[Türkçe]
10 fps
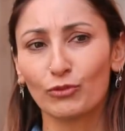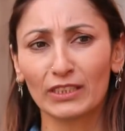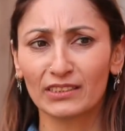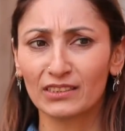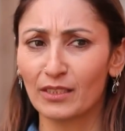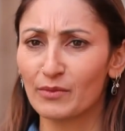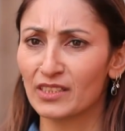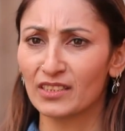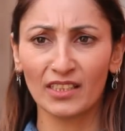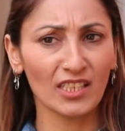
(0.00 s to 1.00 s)
Mutfaktaki
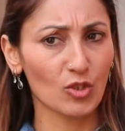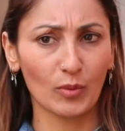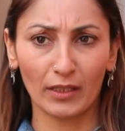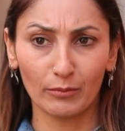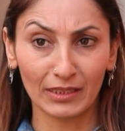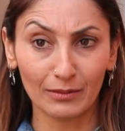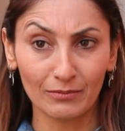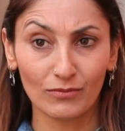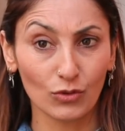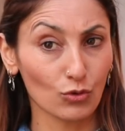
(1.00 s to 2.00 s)
temizliğini de hiç
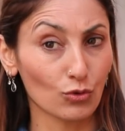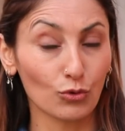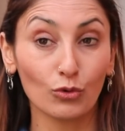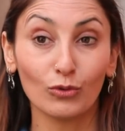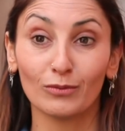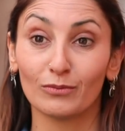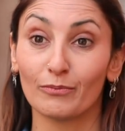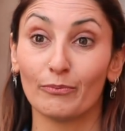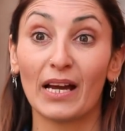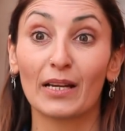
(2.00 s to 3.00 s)
beğenmedim. Suyu
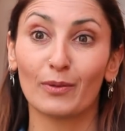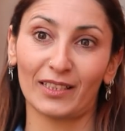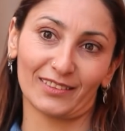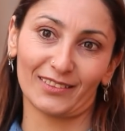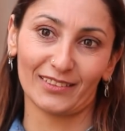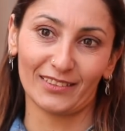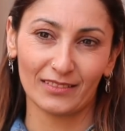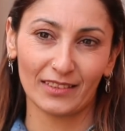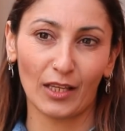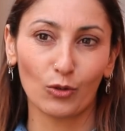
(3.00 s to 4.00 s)
berbattı.
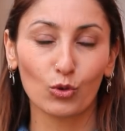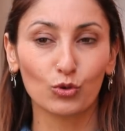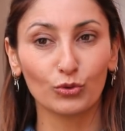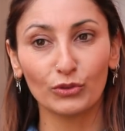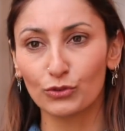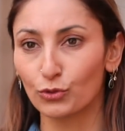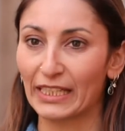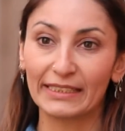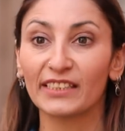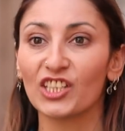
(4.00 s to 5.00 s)
Yani o suyunu
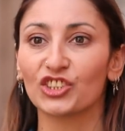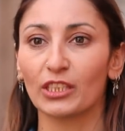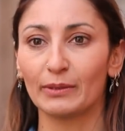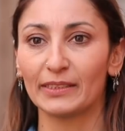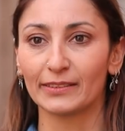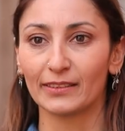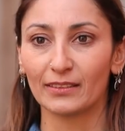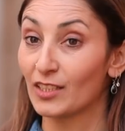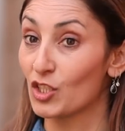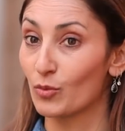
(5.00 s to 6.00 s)
sürekli değiştirebilirdi.
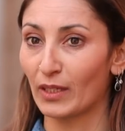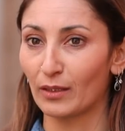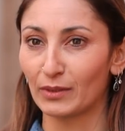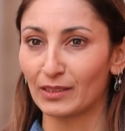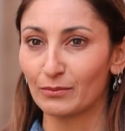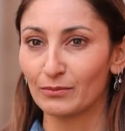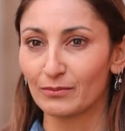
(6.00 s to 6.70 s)
Hiç beğenmedim.